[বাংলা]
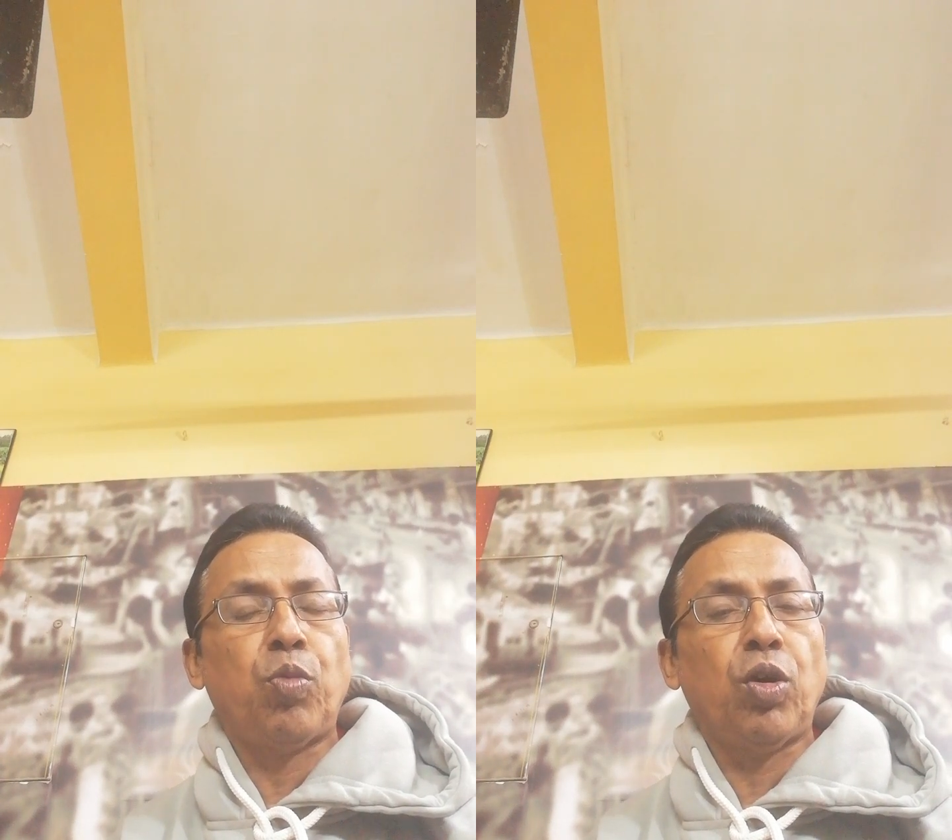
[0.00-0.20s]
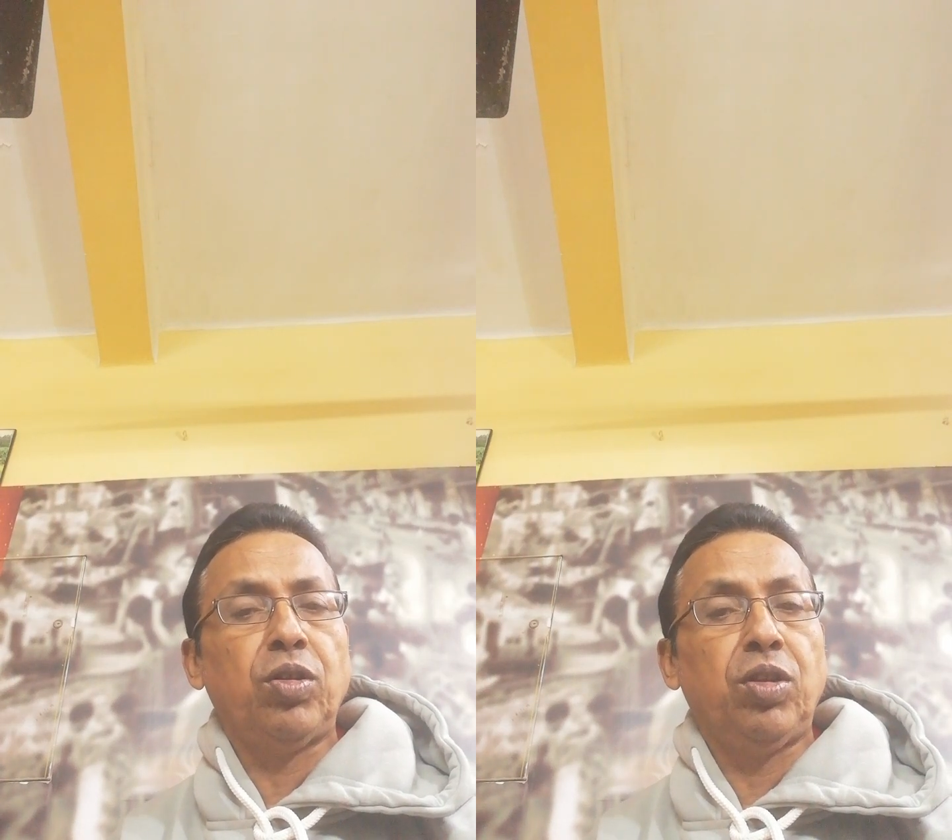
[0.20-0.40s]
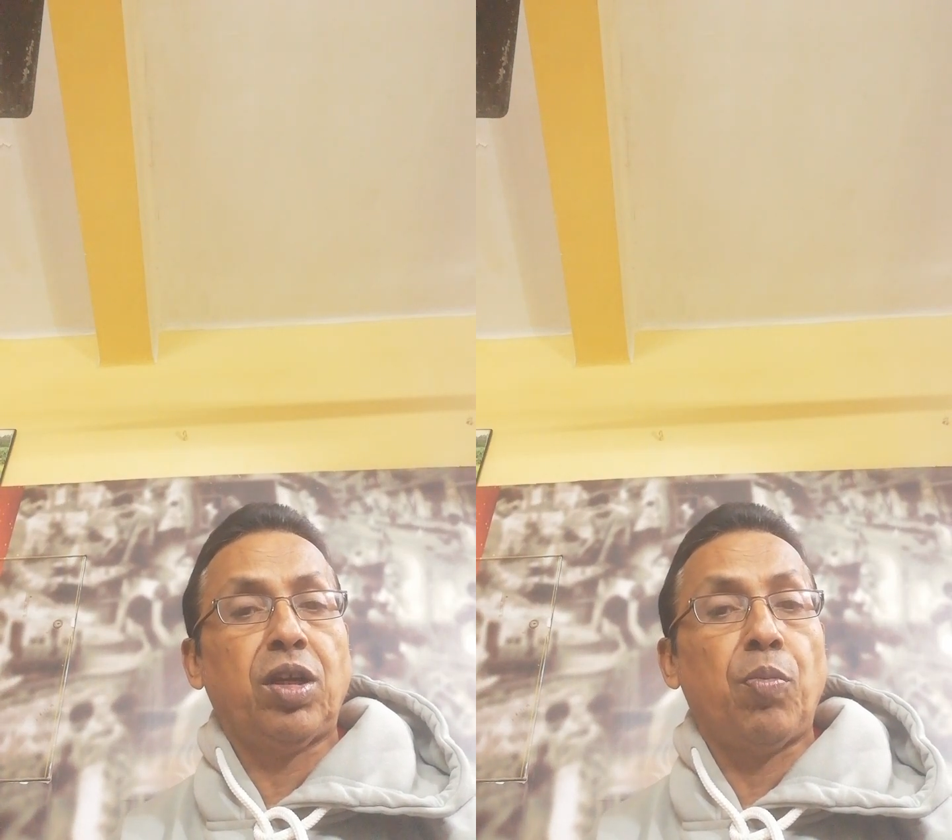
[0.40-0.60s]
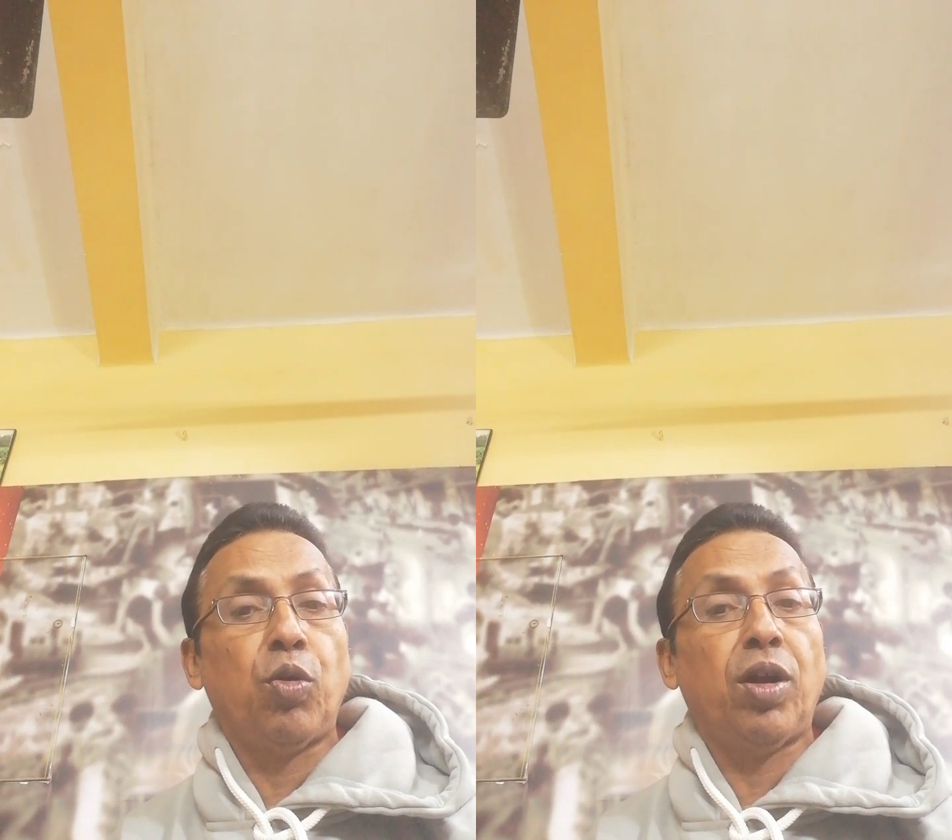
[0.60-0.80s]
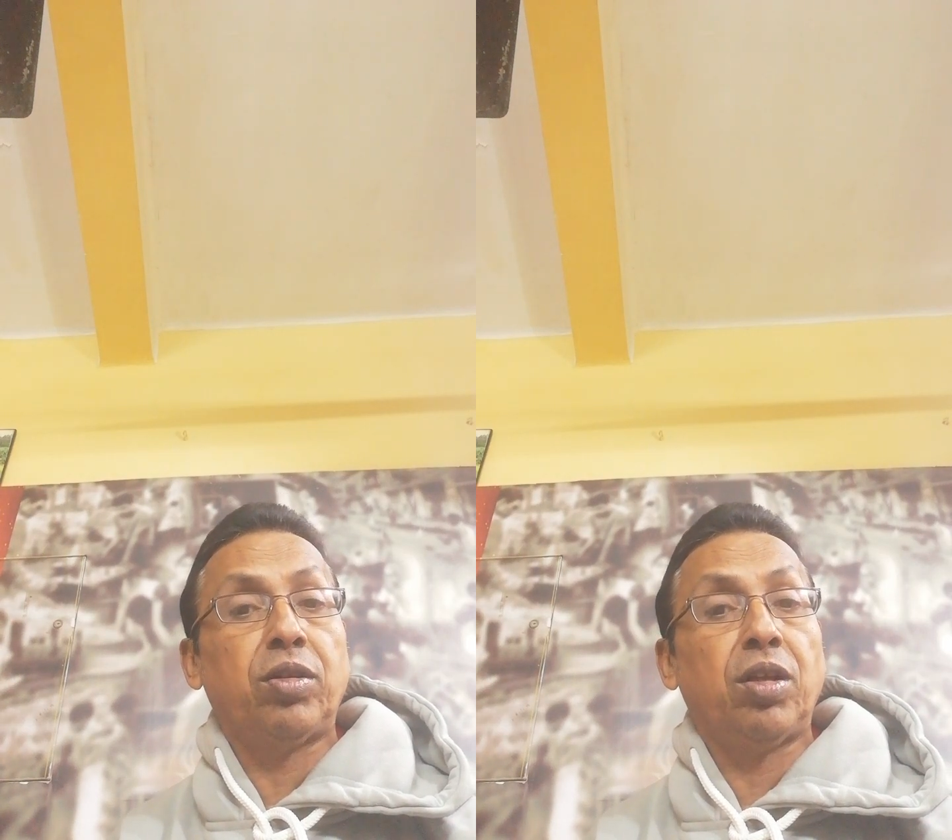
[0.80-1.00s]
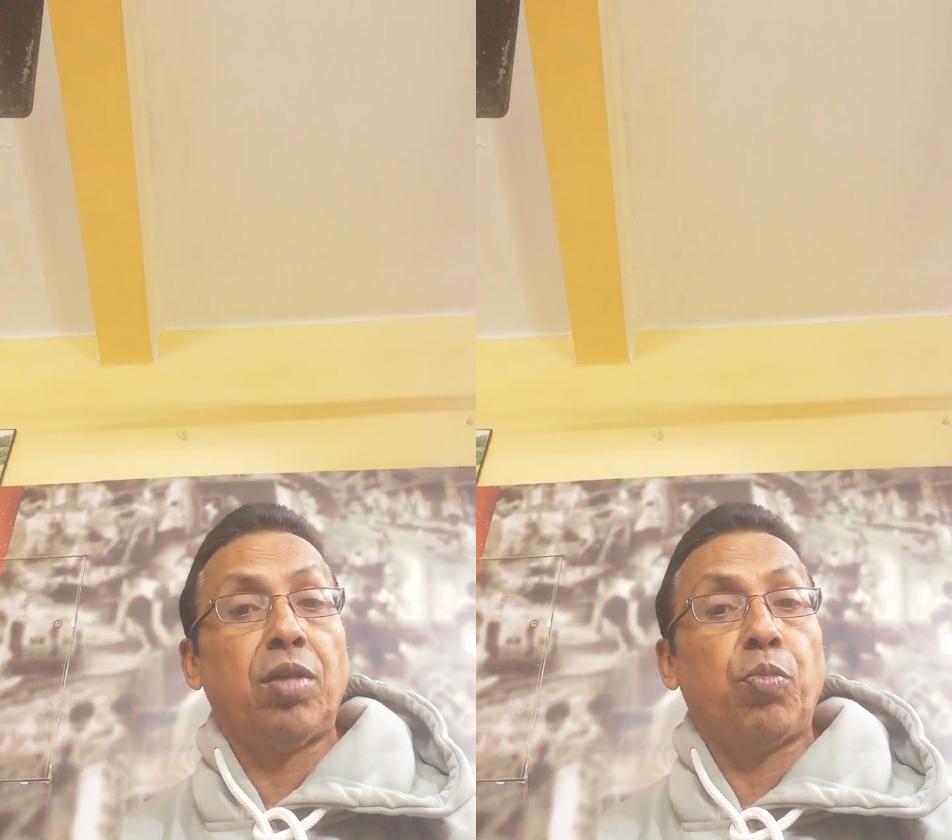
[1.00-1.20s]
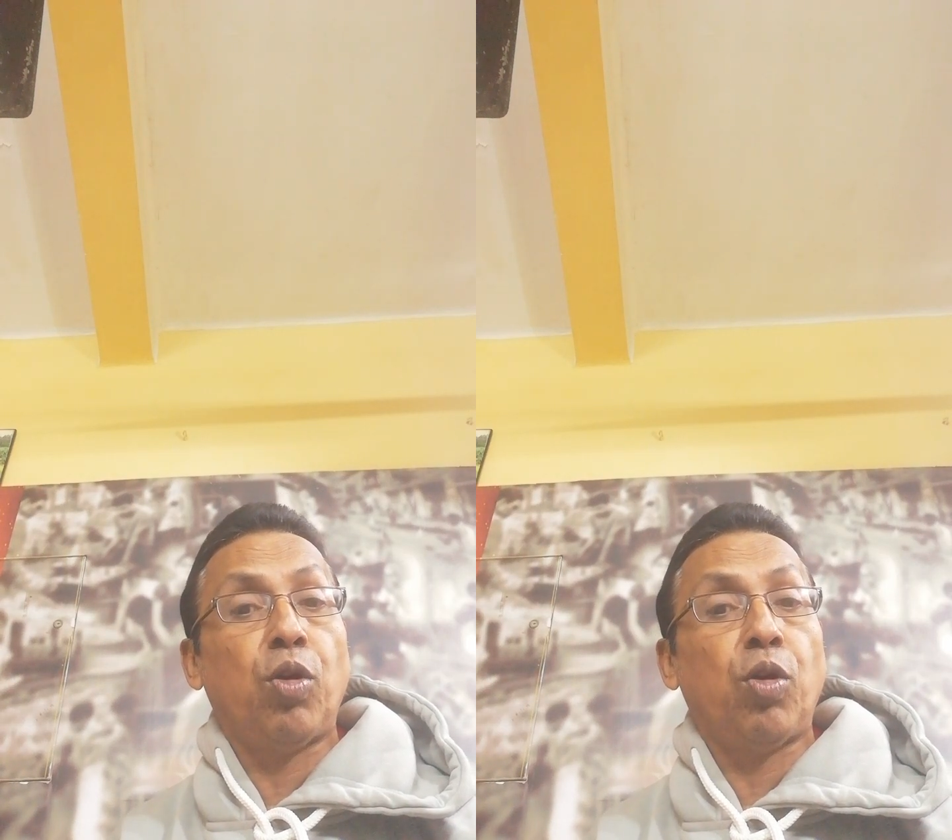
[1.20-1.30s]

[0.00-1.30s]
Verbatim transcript: পরের দিকে বোলারদের